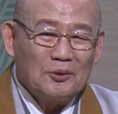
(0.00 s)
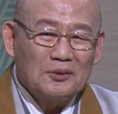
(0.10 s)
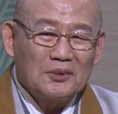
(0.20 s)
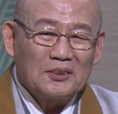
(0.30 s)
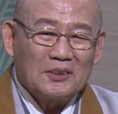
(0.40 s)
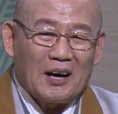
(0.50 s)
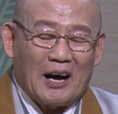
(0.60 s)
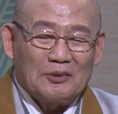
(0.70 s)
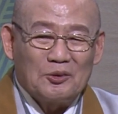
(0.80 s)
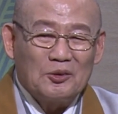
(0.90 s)
되는 것을 그냥
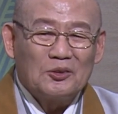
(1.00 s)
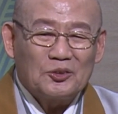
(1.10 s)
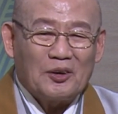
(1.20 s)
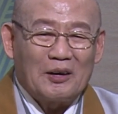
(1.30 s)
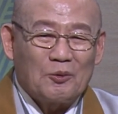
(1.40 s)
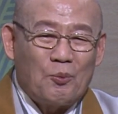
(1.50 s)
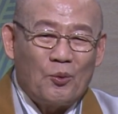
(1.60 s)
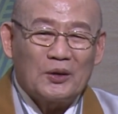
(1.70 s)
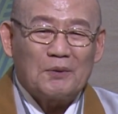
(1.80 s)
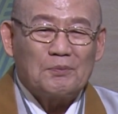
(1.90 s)
안 되는 것으로 알고
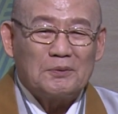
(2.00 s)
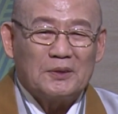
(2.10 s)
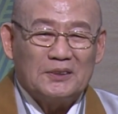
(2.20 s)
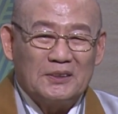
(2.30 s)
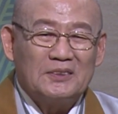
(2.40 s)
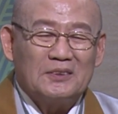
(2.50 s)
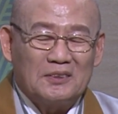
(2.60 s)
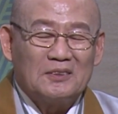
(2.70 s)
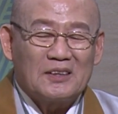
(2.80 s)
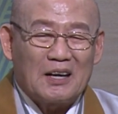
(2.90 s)
포기해 버리면 이런
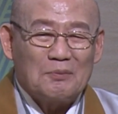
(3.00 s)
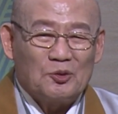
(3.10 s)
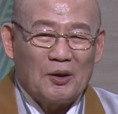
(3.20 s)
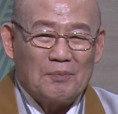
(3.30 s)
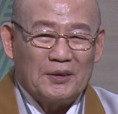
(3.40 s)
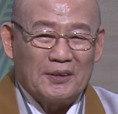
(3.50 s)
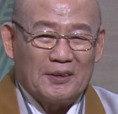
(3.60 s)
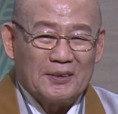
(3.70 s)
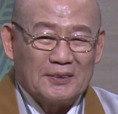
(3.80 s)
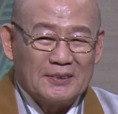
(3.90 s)
이런 사람이 돼
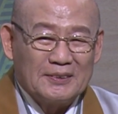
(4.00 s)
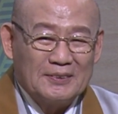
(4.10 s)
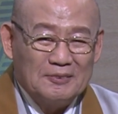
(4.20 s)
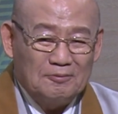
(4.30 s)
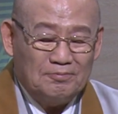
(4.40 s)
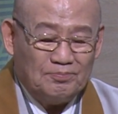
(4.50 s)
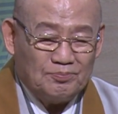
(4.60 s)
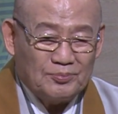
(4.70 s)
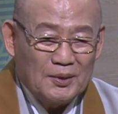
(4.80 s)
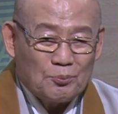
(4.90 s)
버려요.
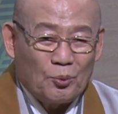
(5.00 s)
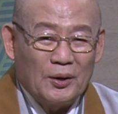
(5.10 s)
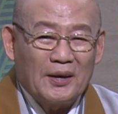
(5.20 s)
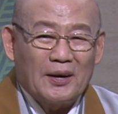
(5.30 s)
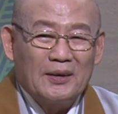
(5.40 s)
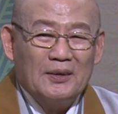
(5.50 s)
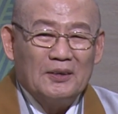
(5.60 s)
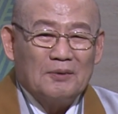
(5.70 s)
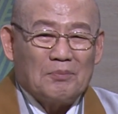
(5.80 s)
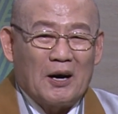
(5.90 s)
본래
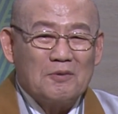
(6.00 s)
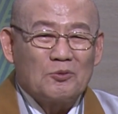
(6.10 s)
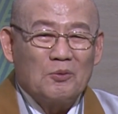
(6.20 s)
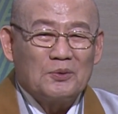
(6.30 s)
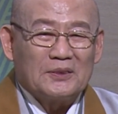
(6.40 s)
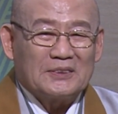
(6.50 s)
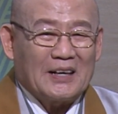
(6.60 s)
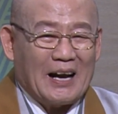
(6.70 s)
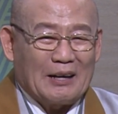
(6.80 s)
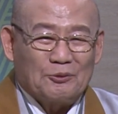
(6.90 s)
마음 공부는
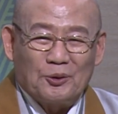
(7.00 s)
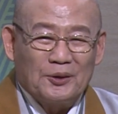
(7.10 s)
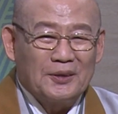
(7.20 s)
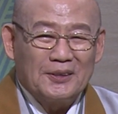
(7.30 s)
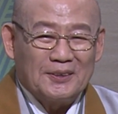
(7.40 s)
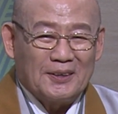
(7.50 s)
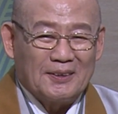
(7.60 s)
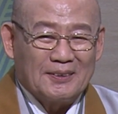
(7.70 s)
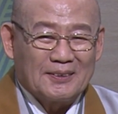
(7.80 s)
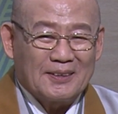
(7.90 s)
잘 안 되는
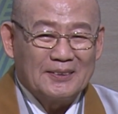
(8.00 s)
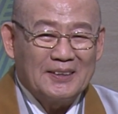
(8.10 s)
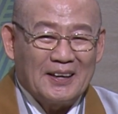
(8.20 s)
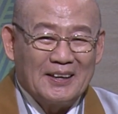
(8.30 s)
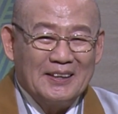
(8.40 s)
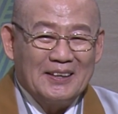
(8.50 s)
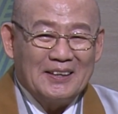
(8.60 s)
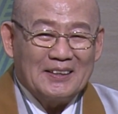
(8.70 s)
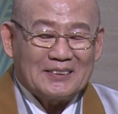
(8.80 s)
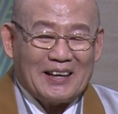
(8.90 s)
거예요. 그런데
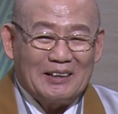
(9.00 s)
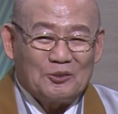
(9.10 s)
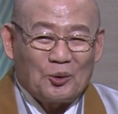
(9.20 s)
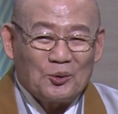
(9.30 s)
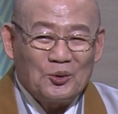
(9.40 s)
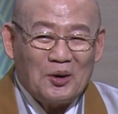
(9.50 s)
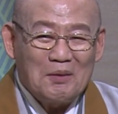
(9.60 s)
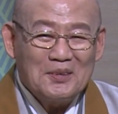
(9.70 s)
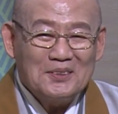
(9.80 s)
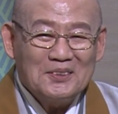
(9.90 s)
잘 되기로
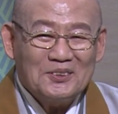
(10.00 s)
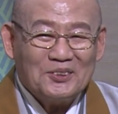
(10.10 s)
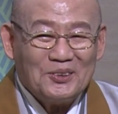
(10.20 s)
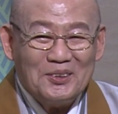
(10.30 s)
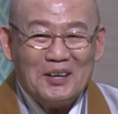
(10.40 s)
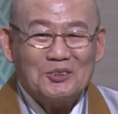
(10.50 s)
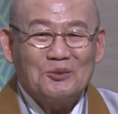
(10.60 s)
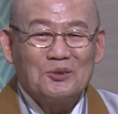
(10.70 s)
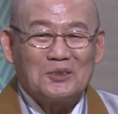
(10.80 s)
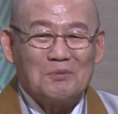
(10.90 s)
하면 천하
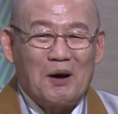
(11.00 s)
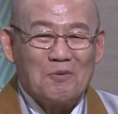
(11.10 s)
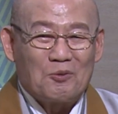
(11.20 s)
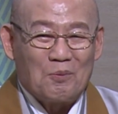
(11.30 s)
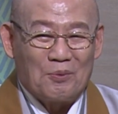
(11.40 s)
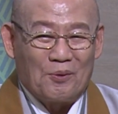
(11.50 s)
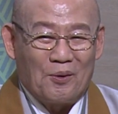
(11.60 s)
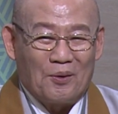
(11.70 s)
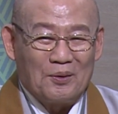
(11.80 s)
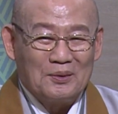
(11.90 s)
쉬운 것이 마음
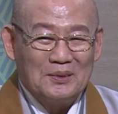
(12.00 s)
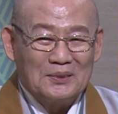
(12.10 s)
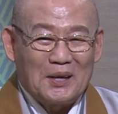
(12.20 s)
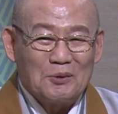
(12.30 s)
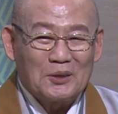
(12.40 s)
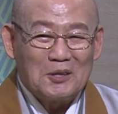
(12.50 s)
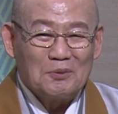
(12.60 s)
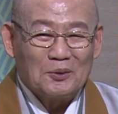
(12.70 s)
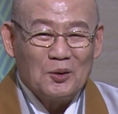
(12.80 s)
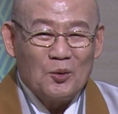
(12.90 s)
공부고
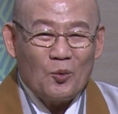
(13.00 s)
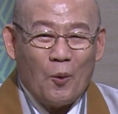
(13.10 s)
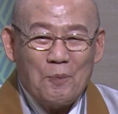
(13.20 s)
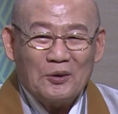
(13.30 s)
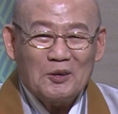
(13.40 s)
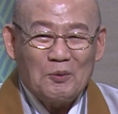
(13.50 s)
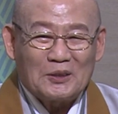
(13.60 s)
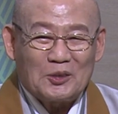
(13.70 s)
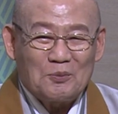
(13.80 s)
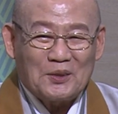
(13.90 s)
대종사님은
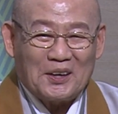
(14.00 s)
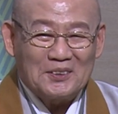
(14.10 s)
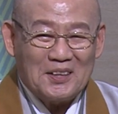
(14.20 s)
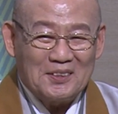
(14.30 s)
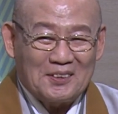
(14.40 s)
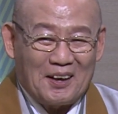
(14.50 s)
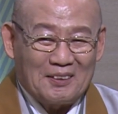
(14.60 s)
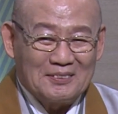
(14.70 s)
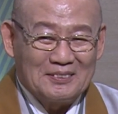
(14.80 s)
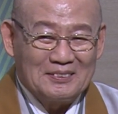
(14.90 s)
코풀기보다 쉽다겠다니까.